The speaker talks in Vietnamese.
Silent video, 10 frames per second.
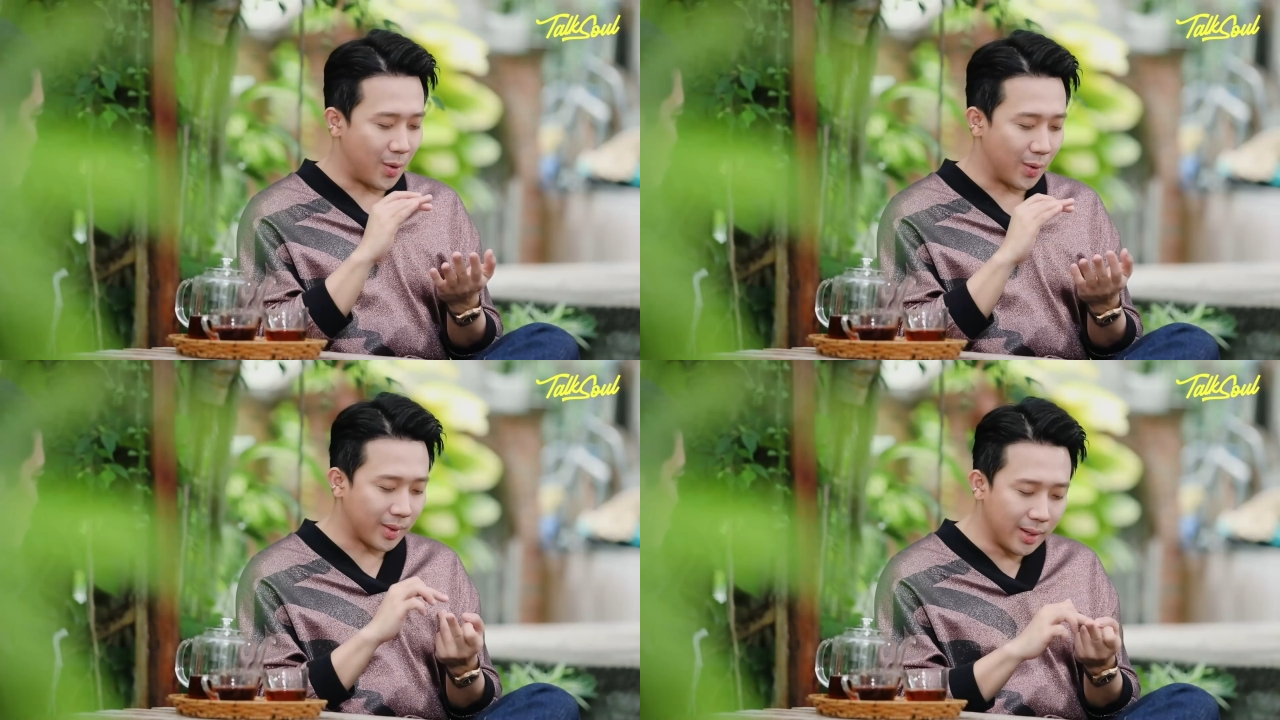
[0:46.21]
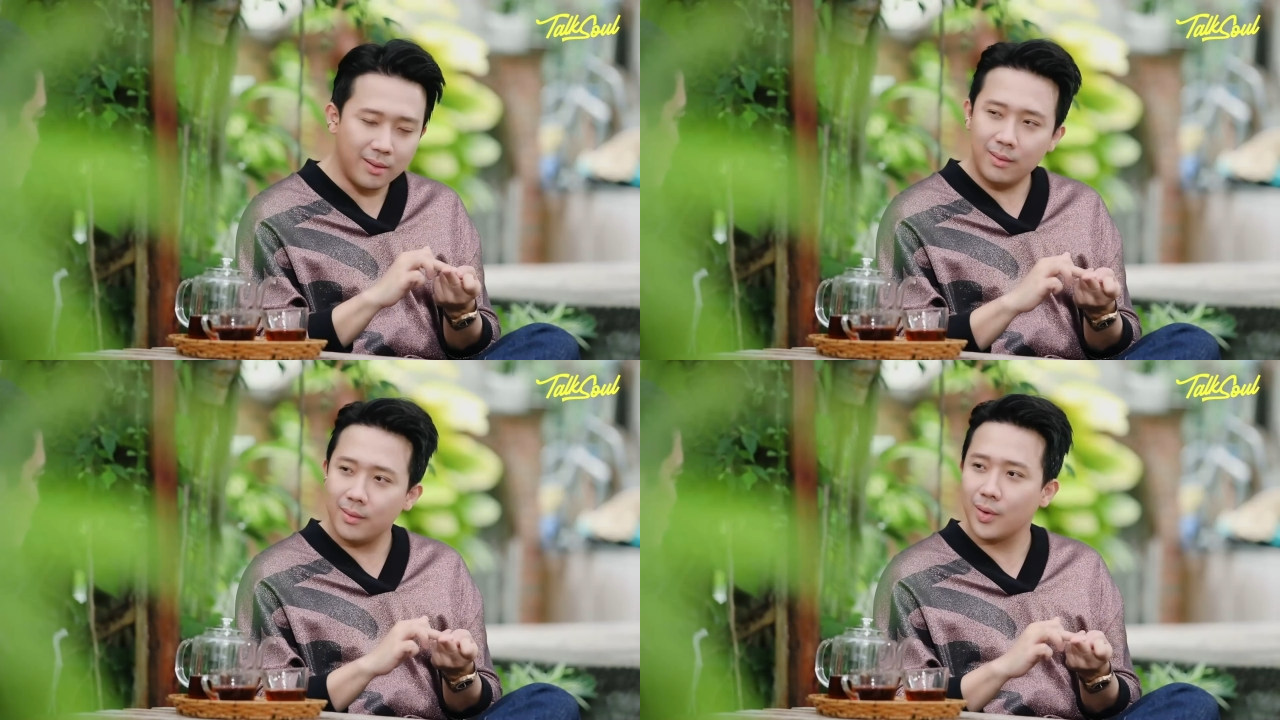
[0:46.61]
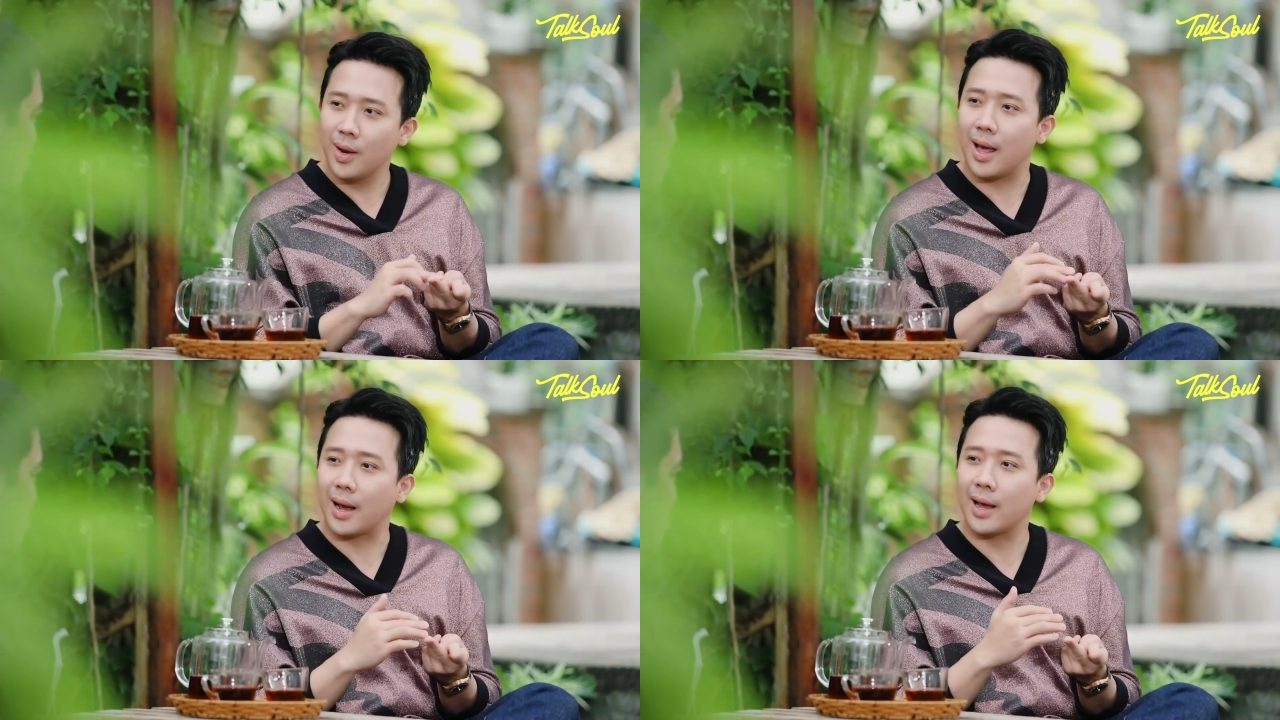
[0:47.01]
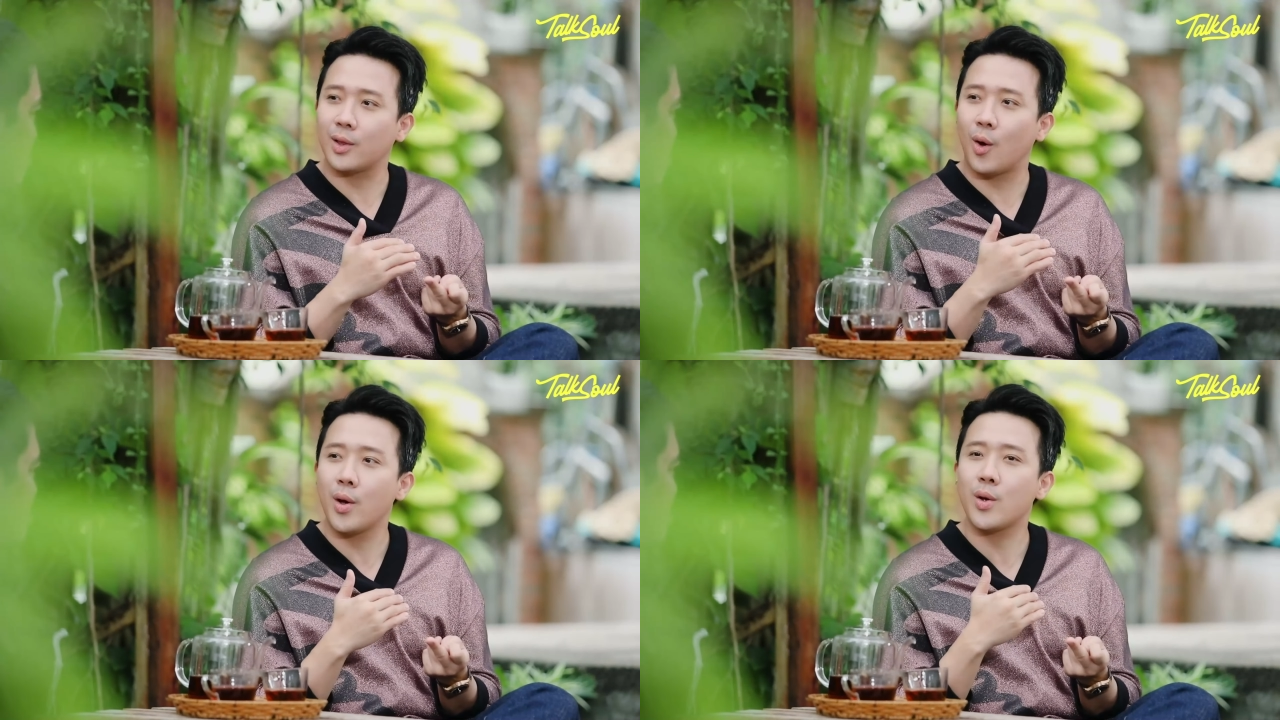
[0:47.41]
Còn tính nó là
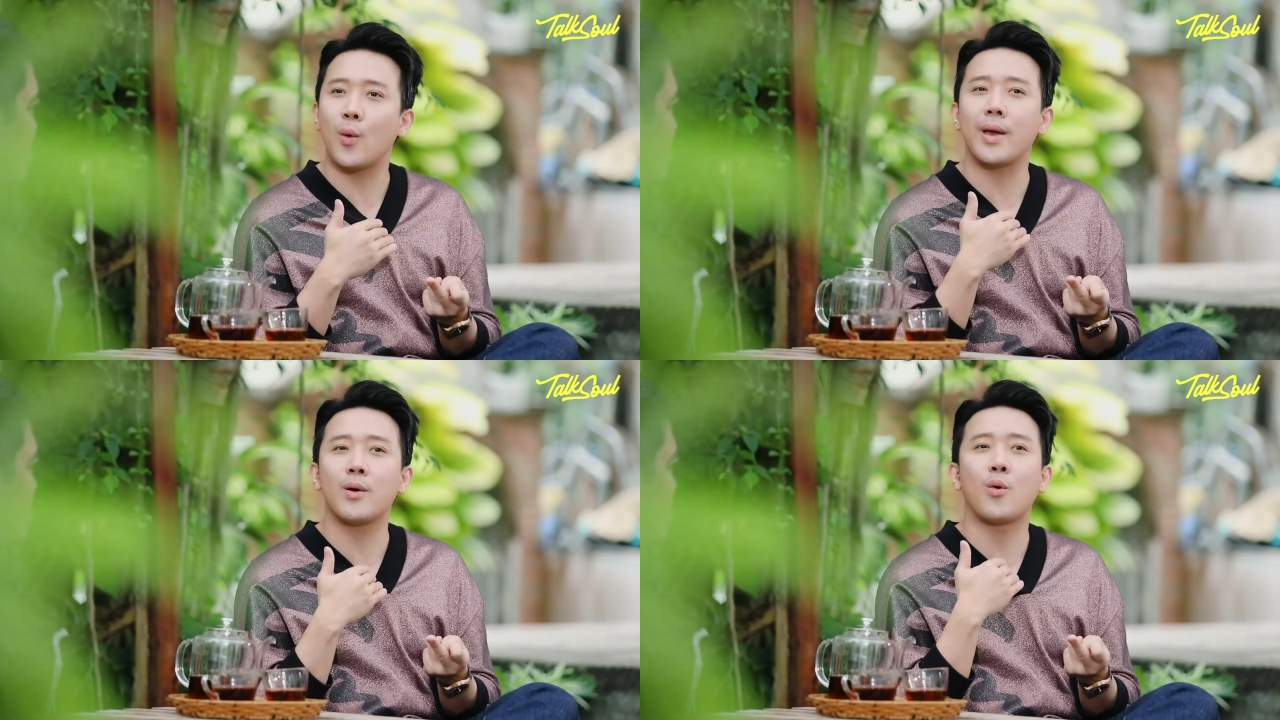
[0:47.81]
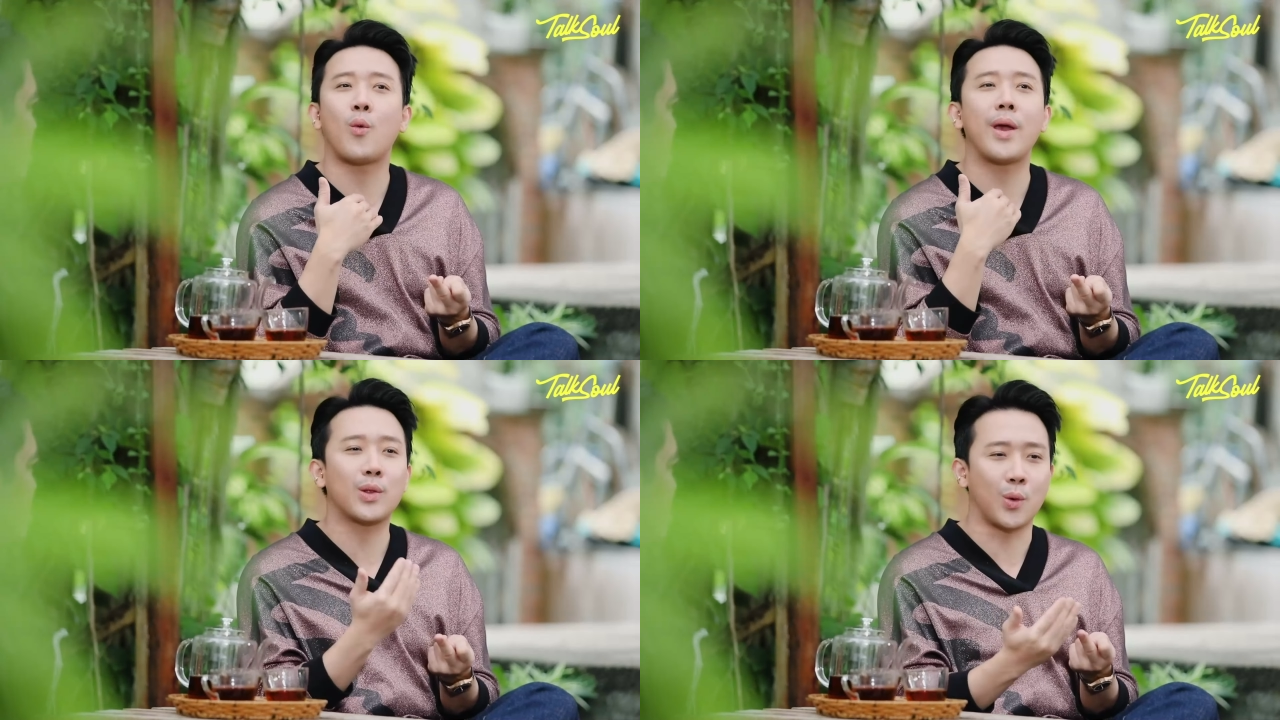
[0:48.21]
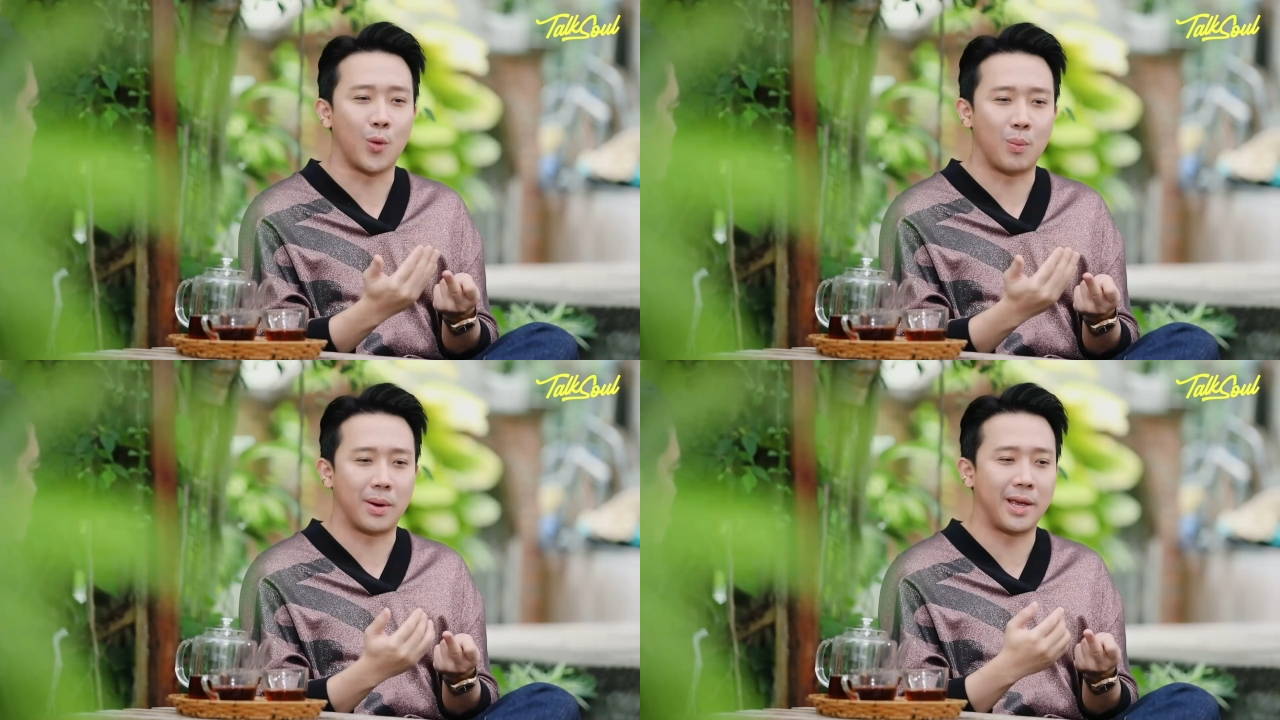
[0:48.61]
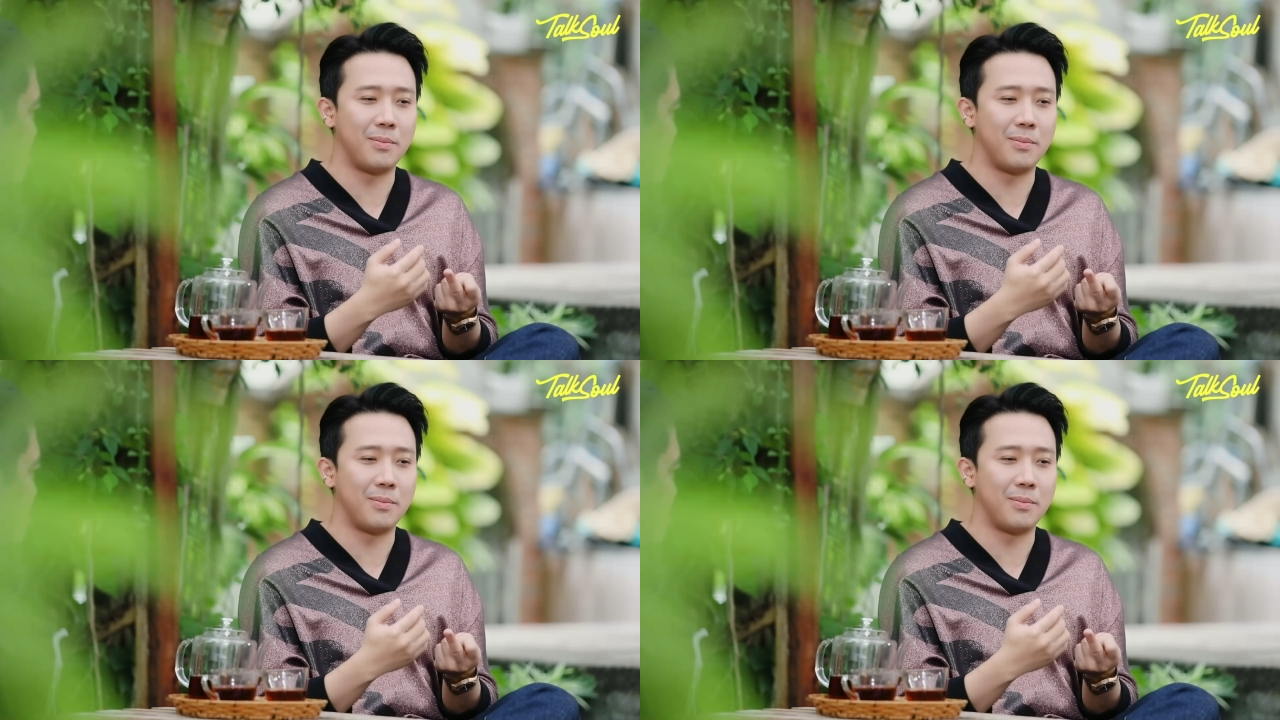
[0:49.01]
cái thói quen quen thuộc mà